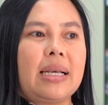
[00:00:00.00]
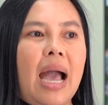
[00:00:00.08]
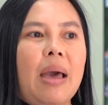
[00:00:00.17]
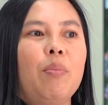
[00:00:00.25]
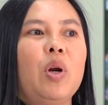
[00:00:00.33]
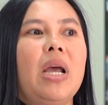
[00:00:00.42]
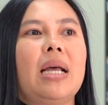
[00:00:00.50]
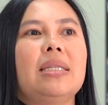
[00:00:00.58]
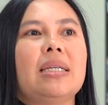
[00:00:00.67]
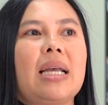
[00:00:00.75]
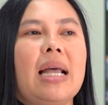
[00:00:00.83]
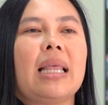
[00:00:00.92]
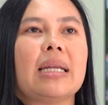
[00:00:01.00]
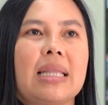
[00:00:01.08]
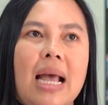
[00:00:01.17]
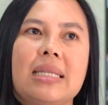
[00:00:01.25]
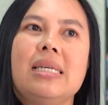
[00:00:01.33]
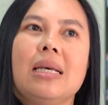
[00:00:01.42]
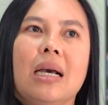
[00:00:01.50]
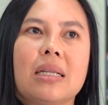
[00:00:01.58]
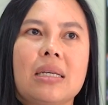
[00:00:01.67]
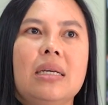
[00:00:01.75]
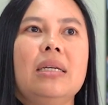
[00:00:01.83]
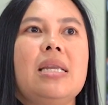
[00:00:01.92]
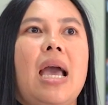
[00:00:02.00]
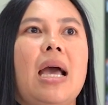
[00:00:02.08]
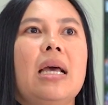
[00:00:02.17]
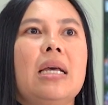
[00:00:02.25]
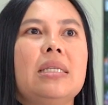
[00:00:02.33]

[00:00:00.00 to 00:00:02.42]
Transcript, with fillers: การบริหารจัดการต่างๆ ที่เกิดขึ้นเนี่ย